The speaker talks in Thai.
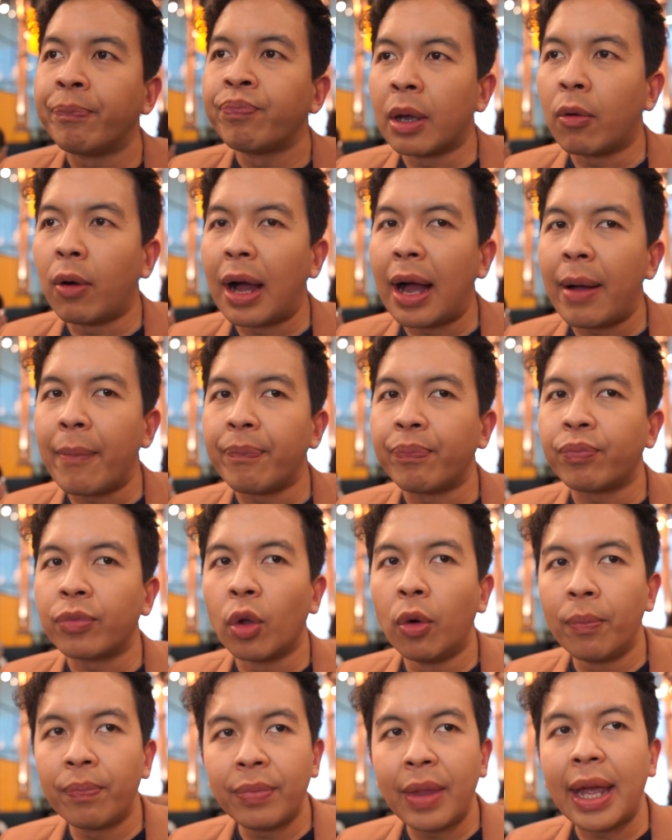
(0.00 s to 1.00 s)
มีความ
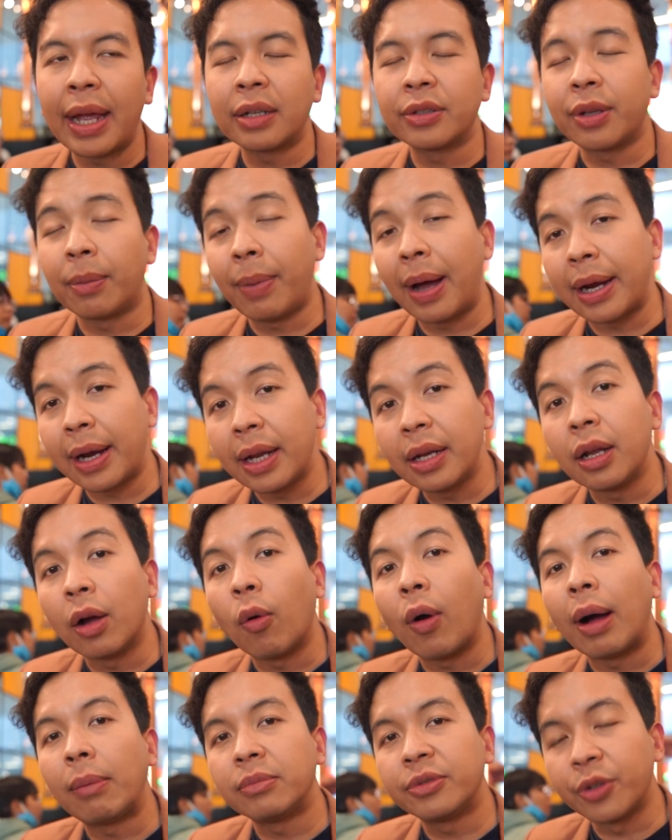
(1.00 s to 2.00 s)
นุ่มเด้งสัมผัสได้ถึ
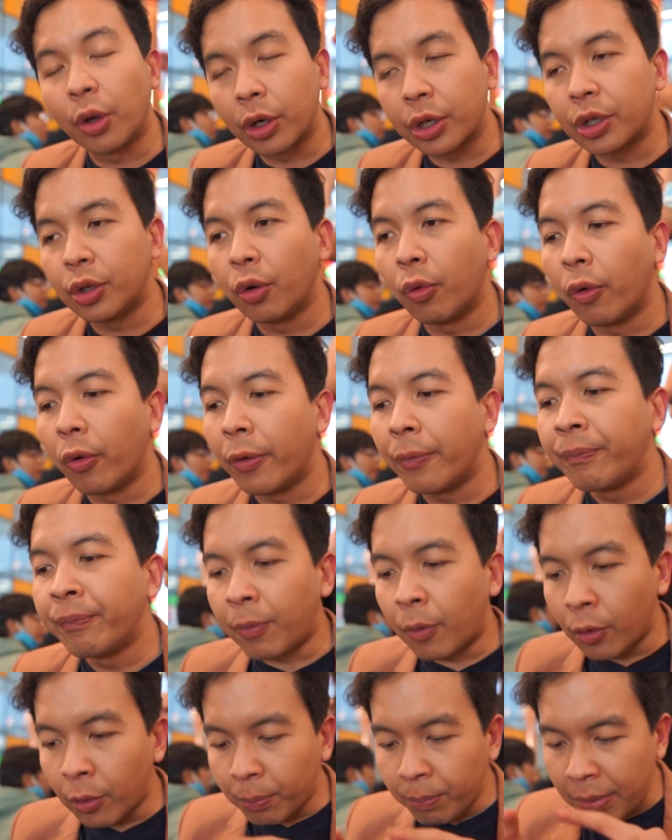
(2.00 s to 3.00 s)
งความสดอยู่
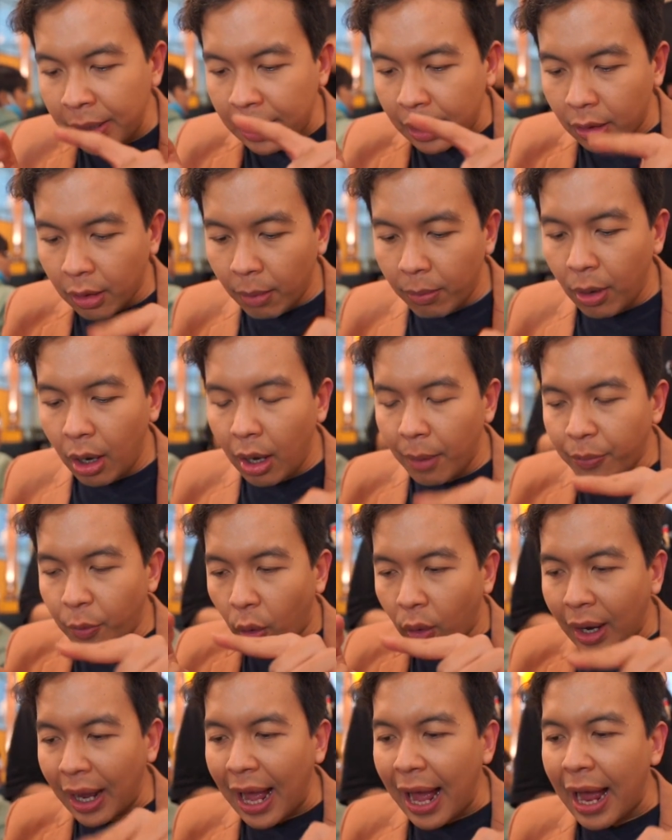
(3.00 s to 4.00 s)
ตรงปีกรอบ ๆ ต
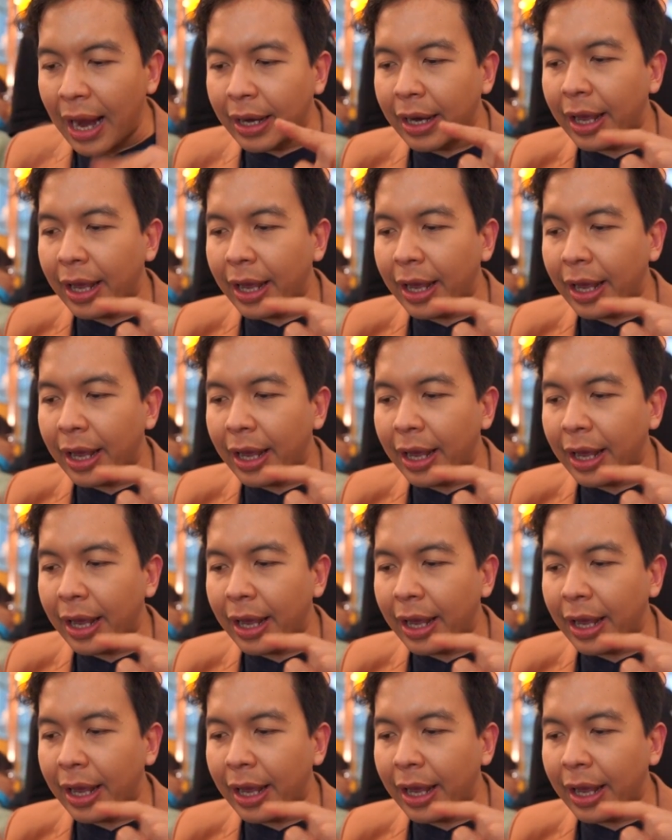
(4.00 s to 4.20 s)
รงกลาง